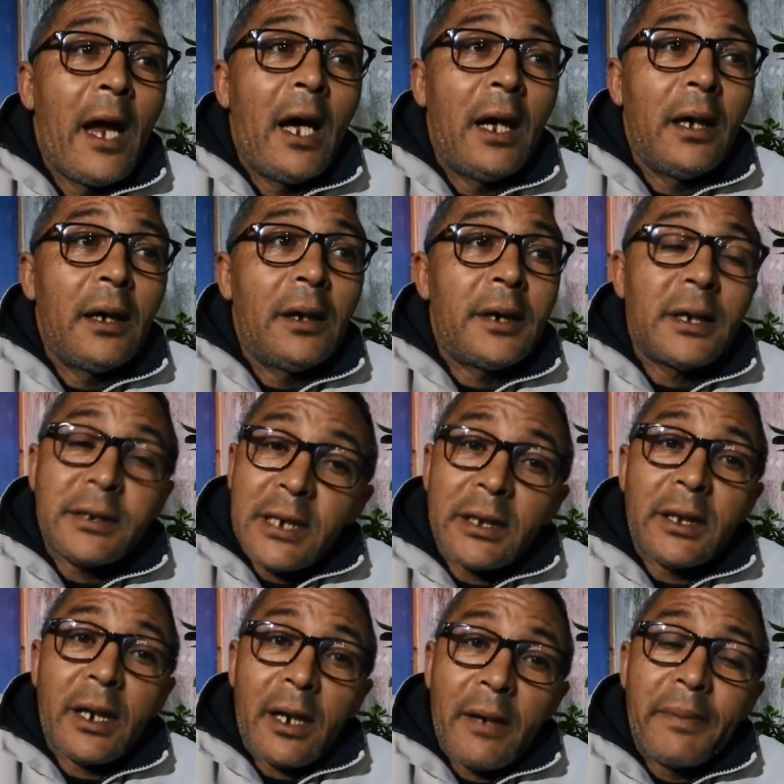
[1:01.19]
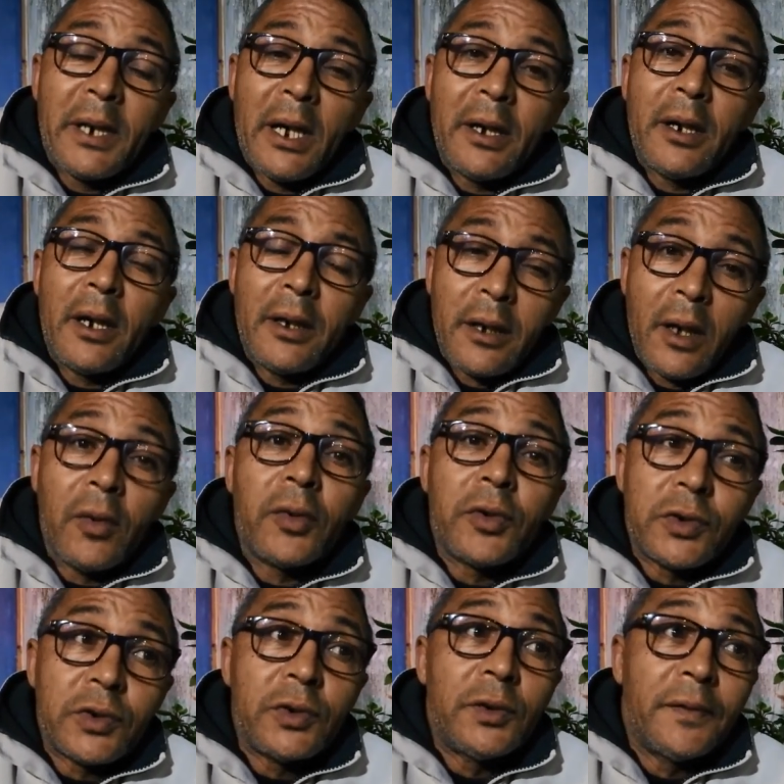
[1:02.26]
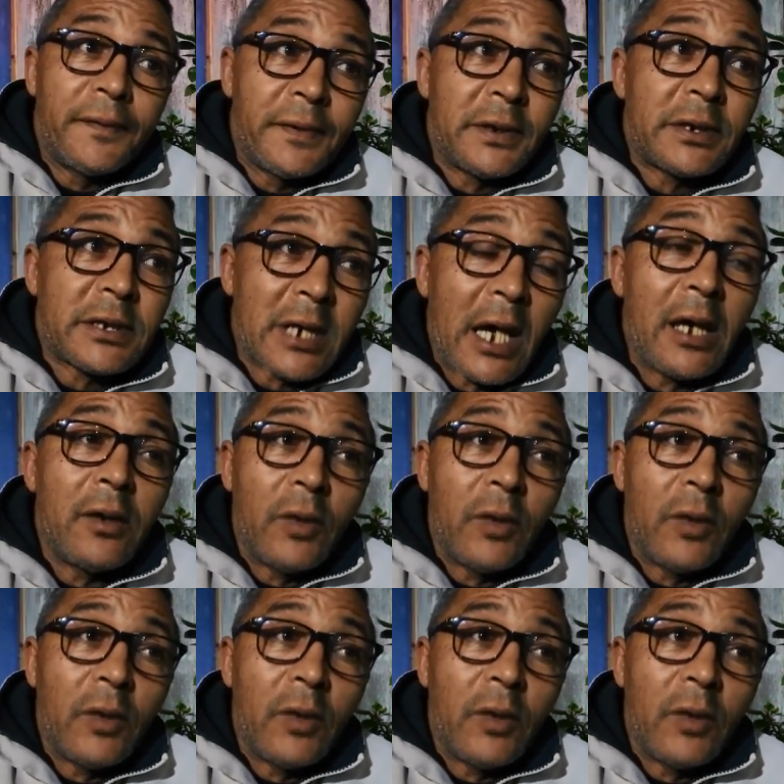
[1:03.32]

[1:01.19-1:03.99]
آه، ننتظر ابناءنا أن يخرجوا في الساعة